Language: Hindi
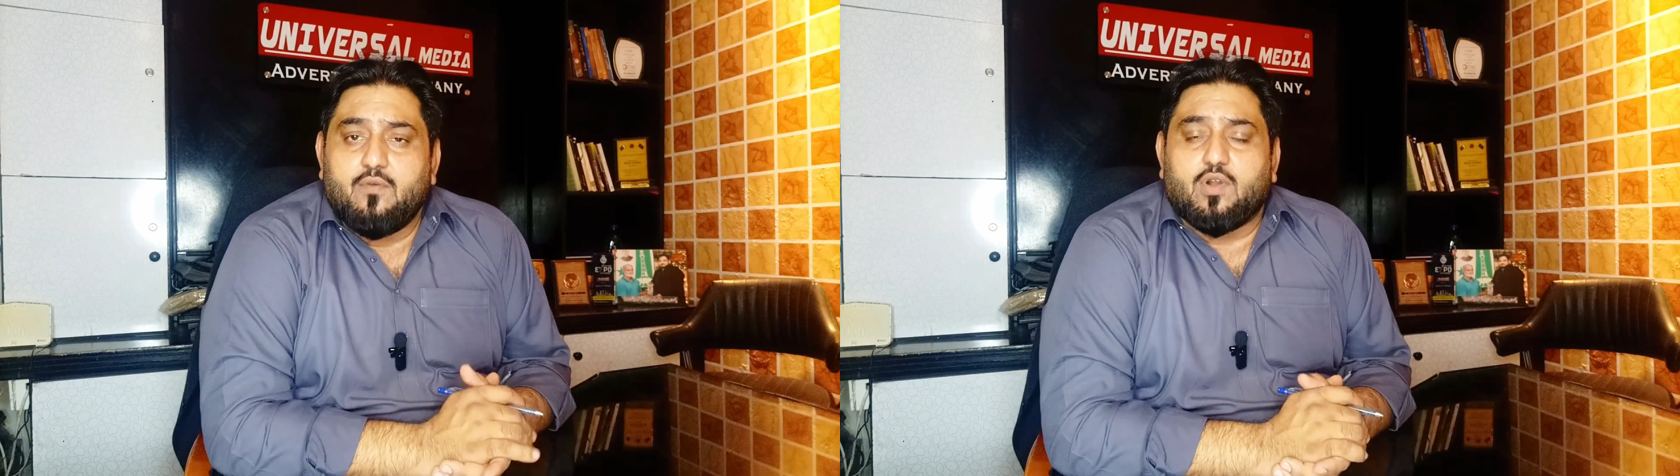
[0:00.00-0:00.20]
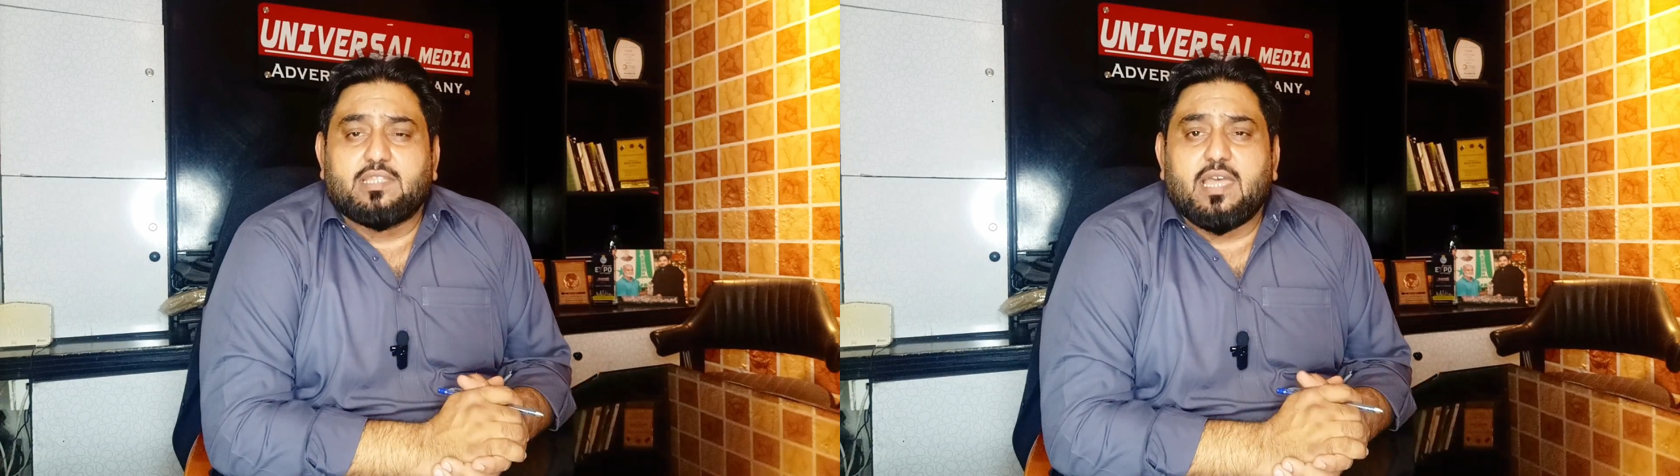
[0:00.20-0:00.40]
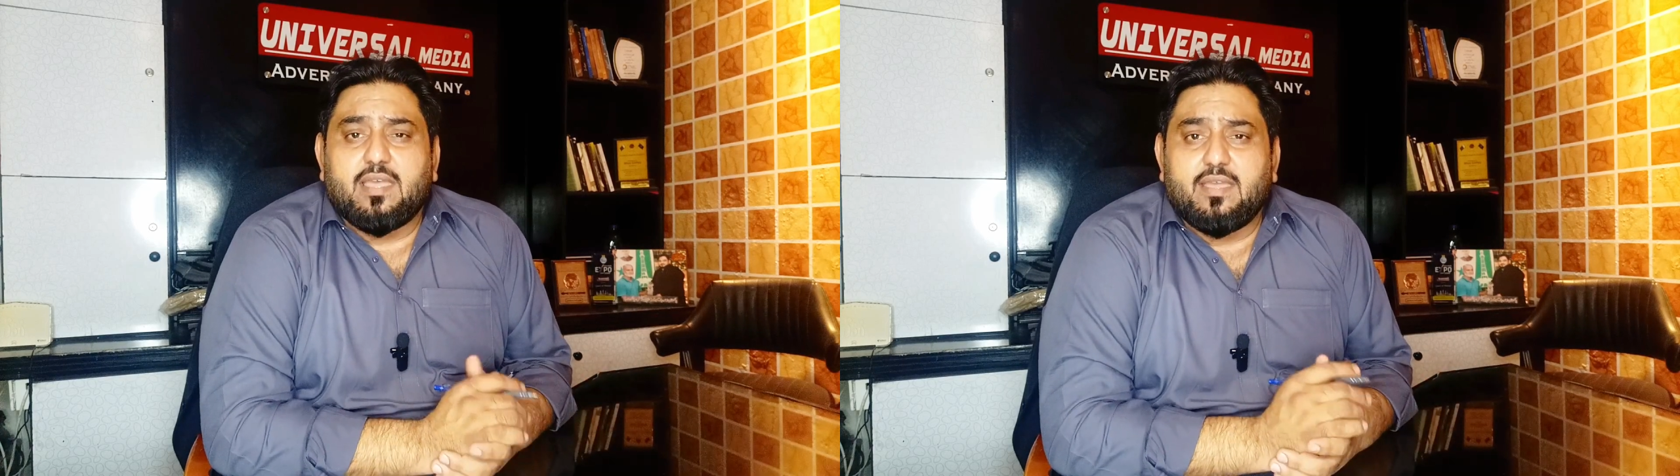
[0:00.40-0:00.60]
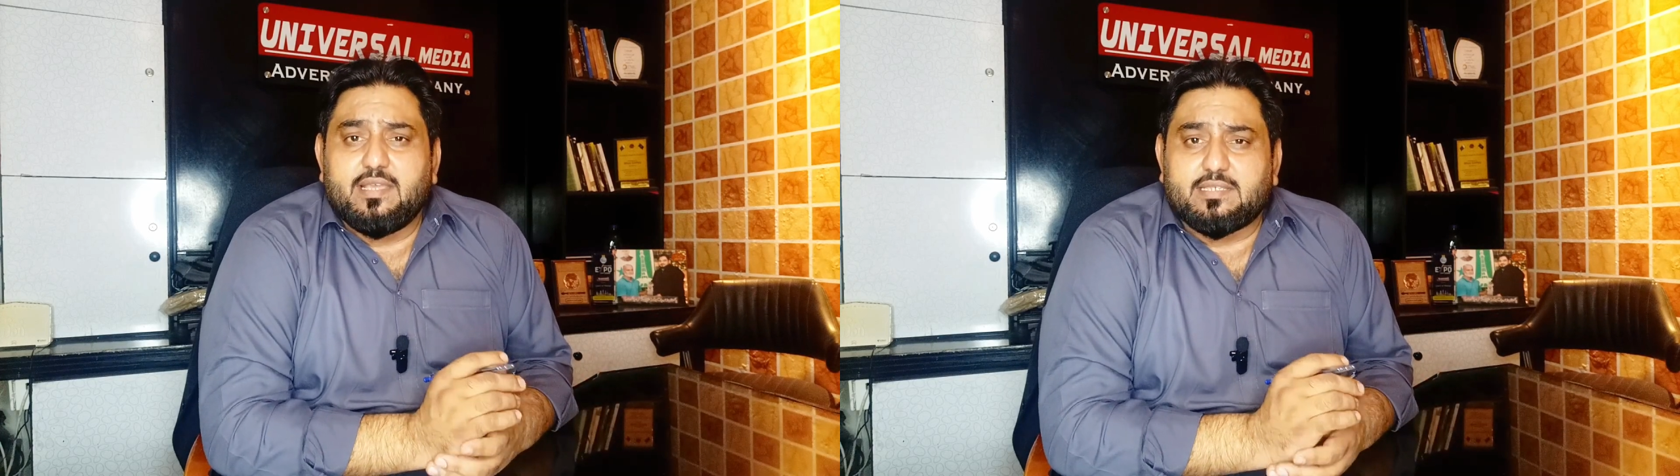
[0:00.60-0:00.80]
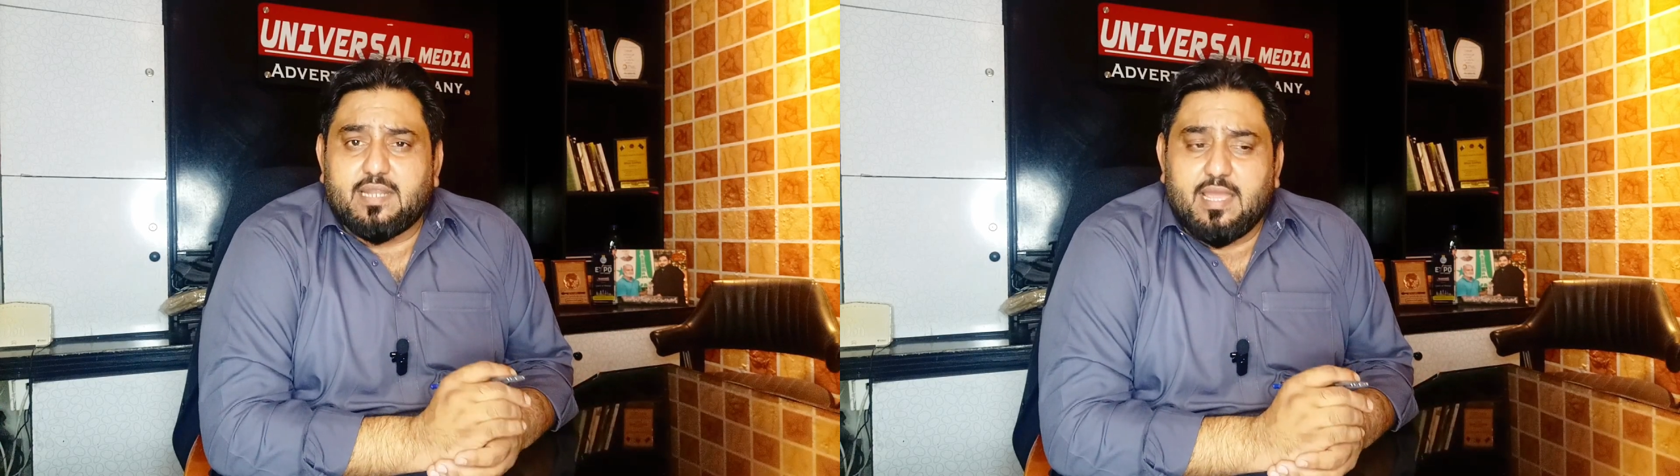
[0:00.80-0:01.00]
वो कहता है कि
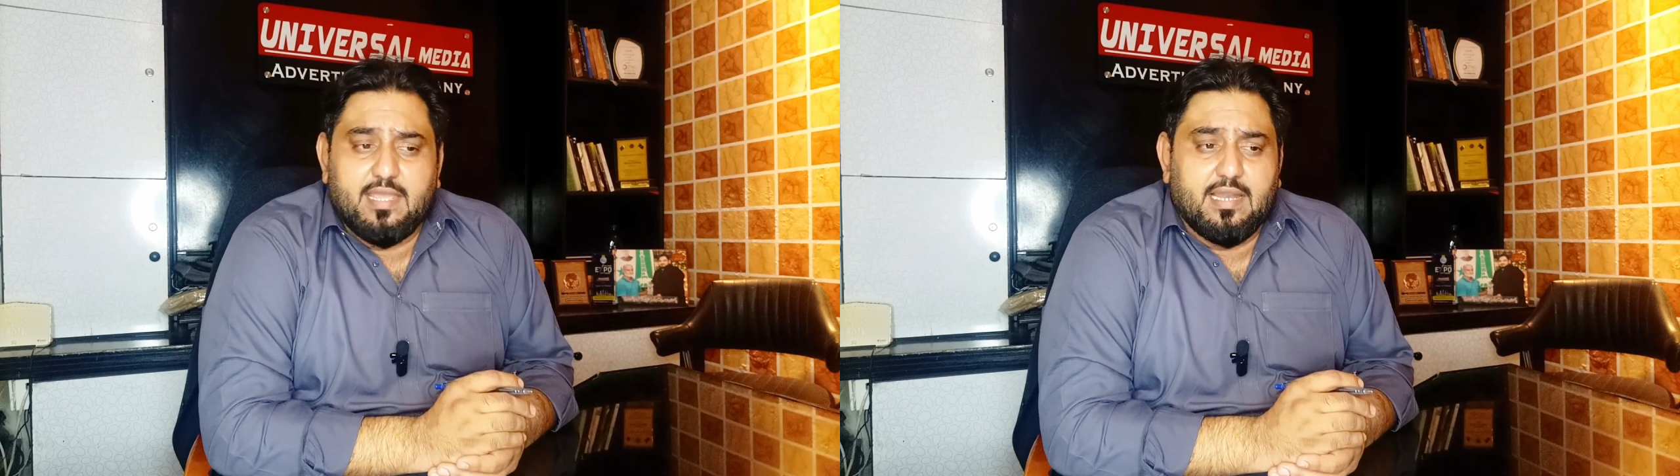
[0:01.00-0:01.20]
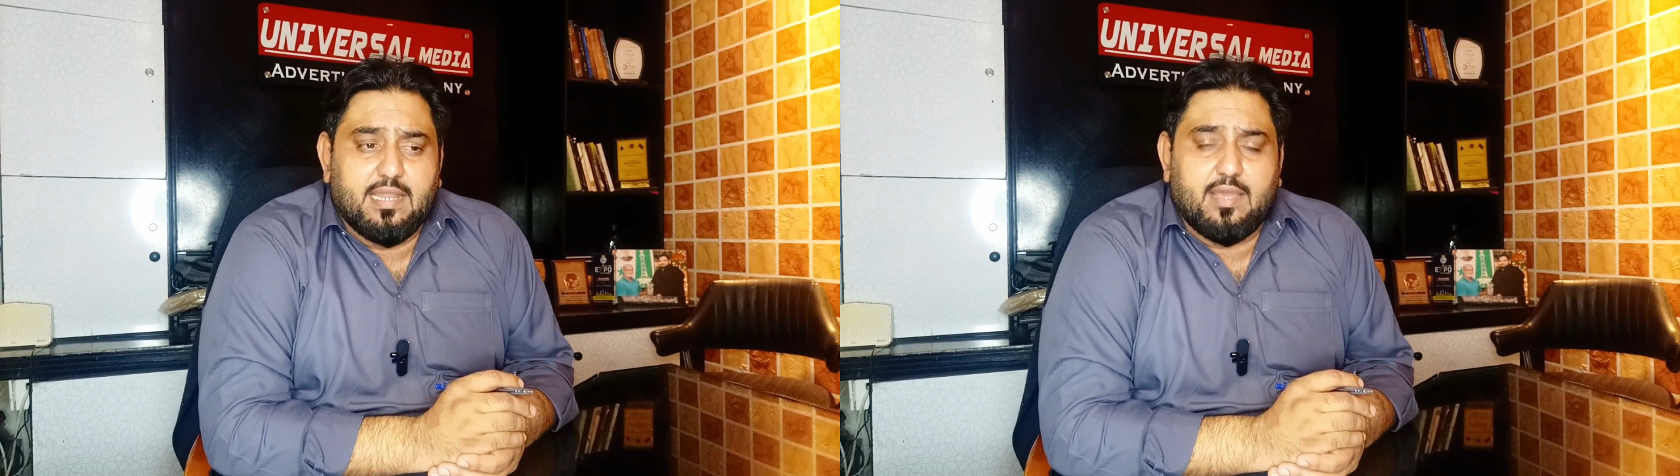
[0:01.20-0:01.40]
इसराइल